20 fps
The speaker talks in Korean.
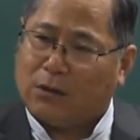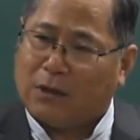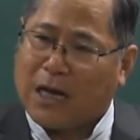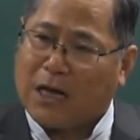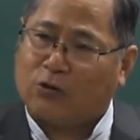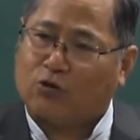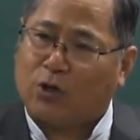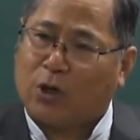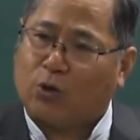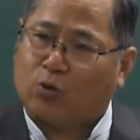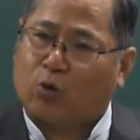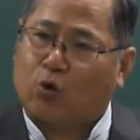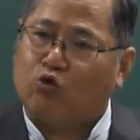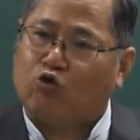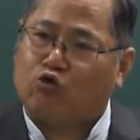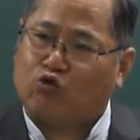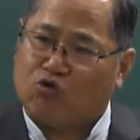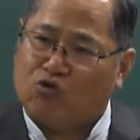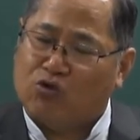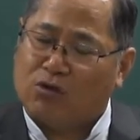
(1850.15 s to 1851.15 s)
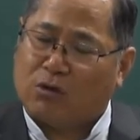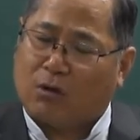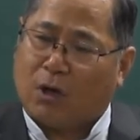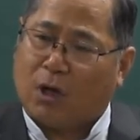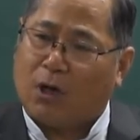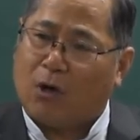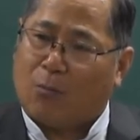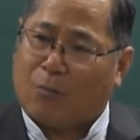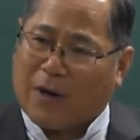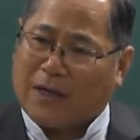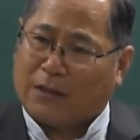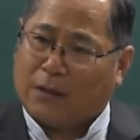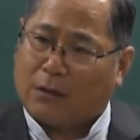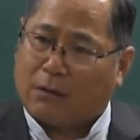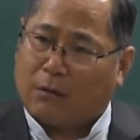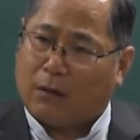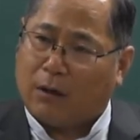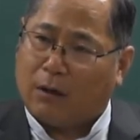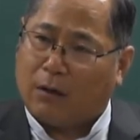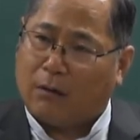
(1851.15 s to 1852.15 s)
나중에 돈 줄 거예요? 받을
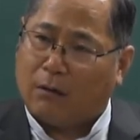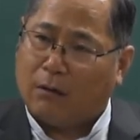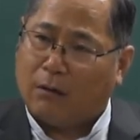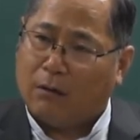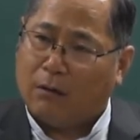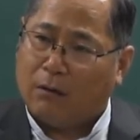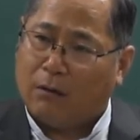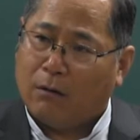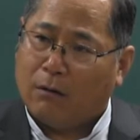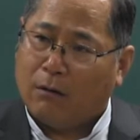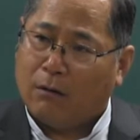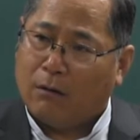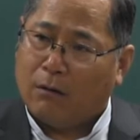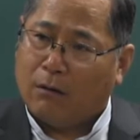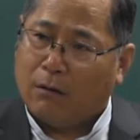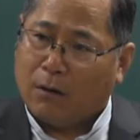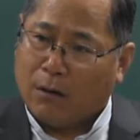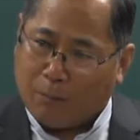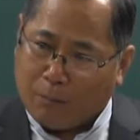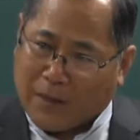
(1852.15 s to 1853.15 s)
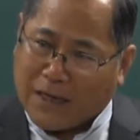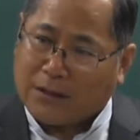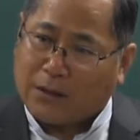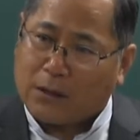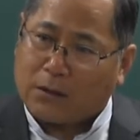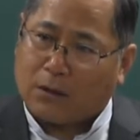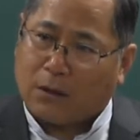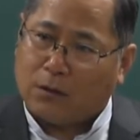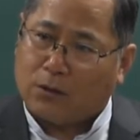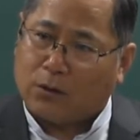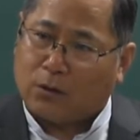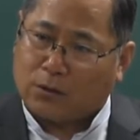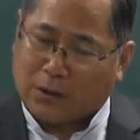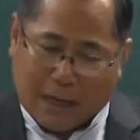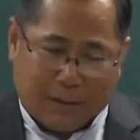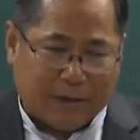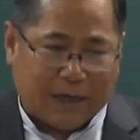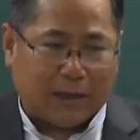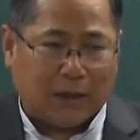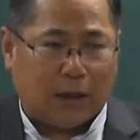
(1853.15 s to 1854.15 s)
거예요? 받을 거죠.
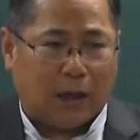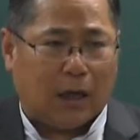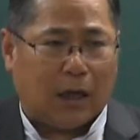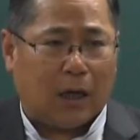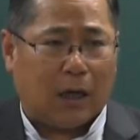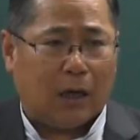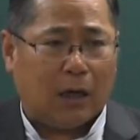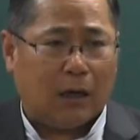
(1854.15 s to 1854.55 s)
답 아니네.